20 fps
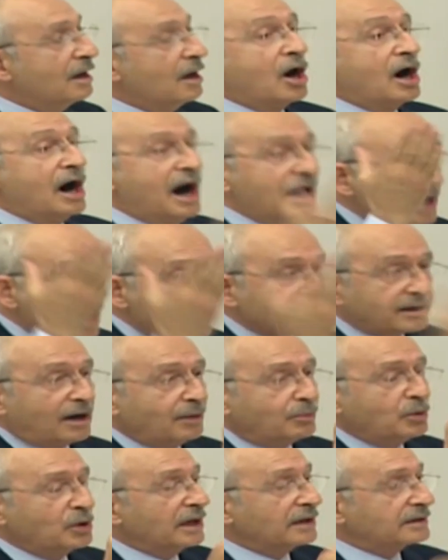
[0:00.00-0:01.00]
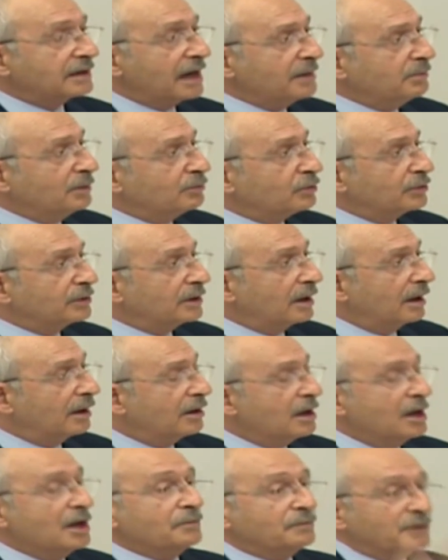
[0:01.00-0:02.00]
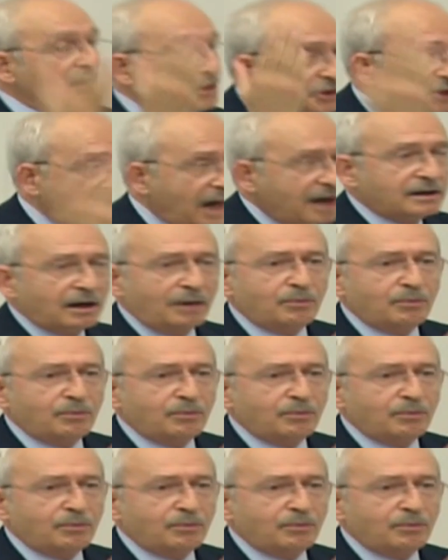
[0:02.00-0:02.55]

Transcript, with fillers: Ahlak kabul eder mi bunu ya? Vicdan